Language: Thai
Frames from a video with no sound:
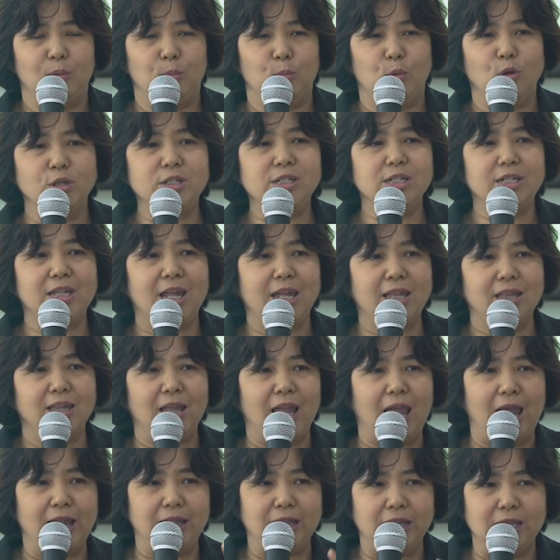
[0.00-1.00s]
เพราะฉะนั้น
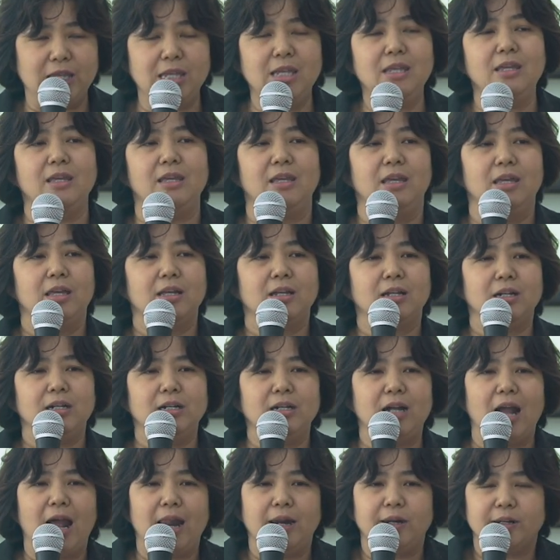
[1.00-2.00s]
อันนี้
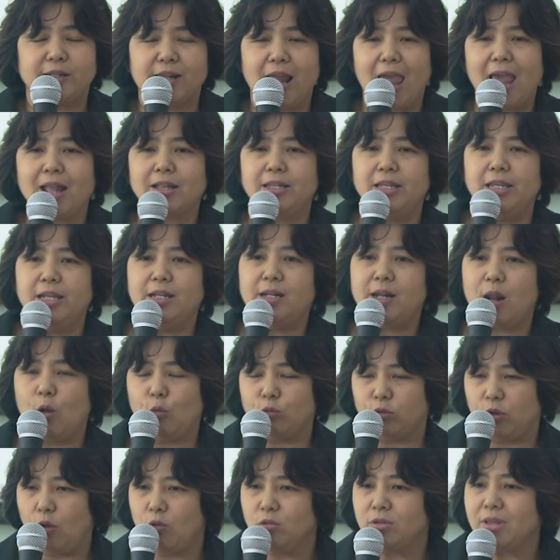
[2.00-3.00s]
คืออันแรกที่เรา
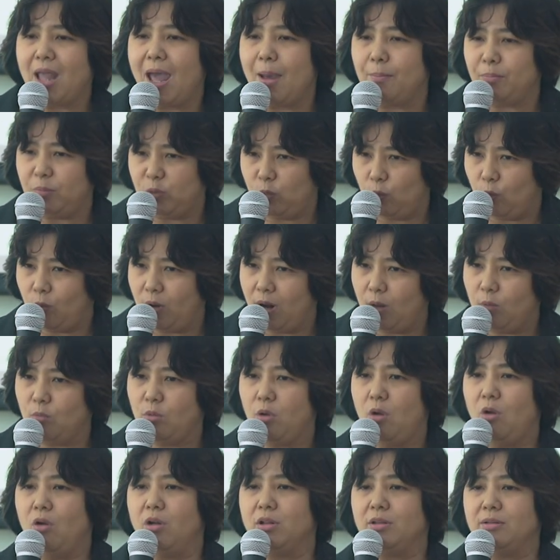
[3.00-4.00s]
ต้องทำตัวเรา
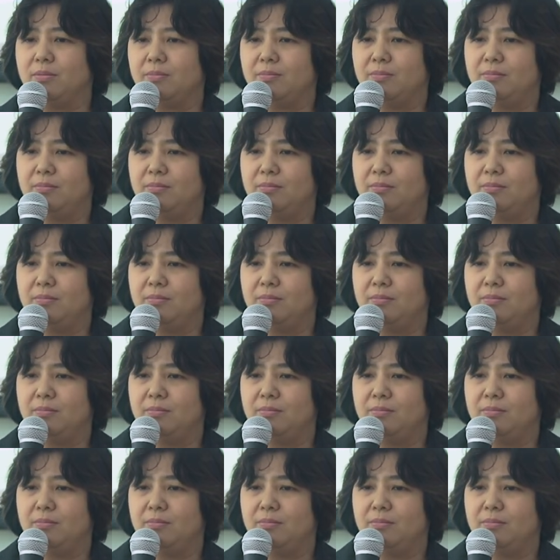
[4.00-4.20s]
ก่อน